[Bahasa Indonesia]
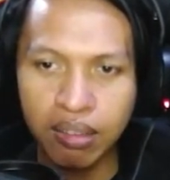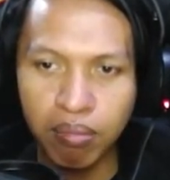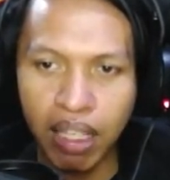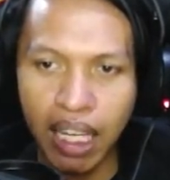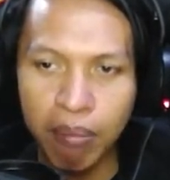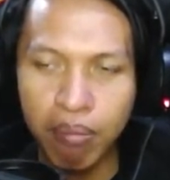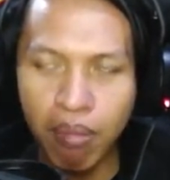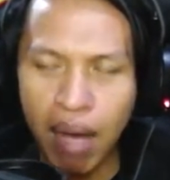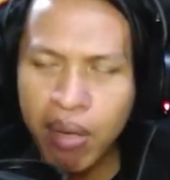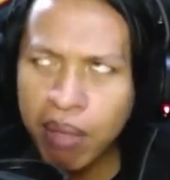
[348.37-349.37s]
melayang
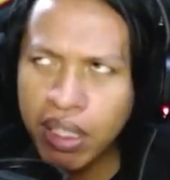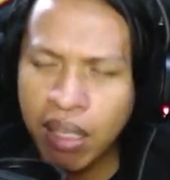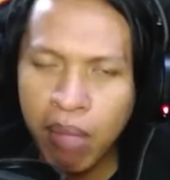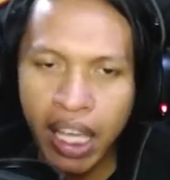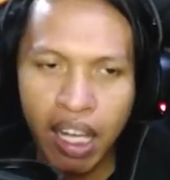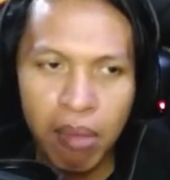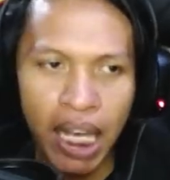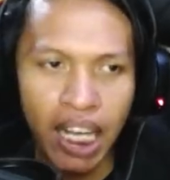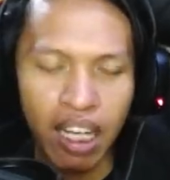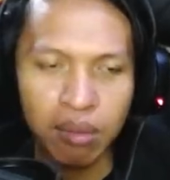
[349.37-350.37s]
apa namanya
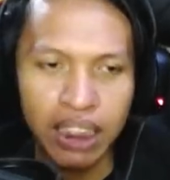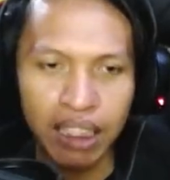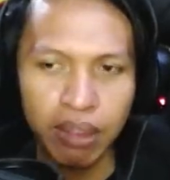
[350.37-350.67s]
melayang-melayang Mr.